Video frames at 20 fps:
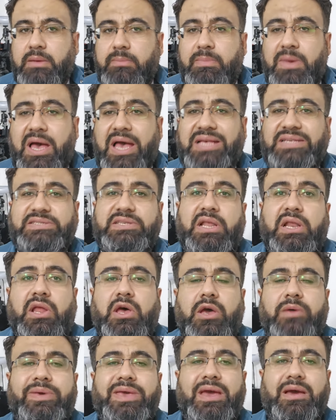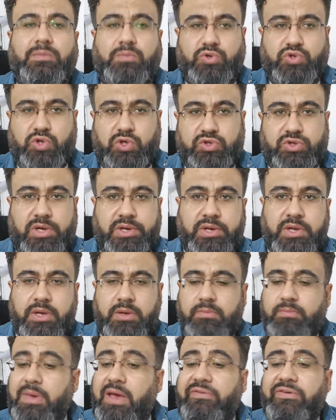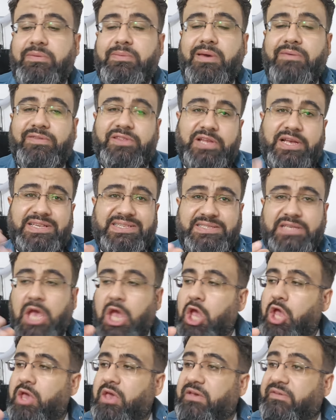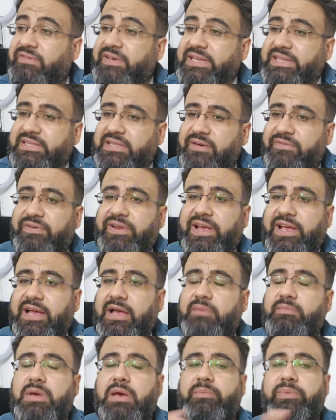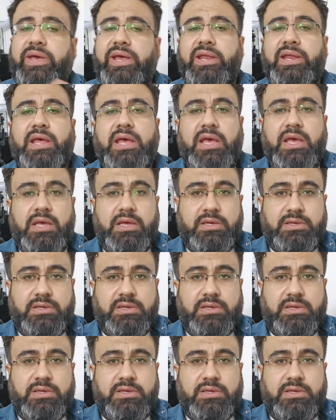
ما أنزل الله بها من سلطان ما في ما في تحس في تفرقة ما بين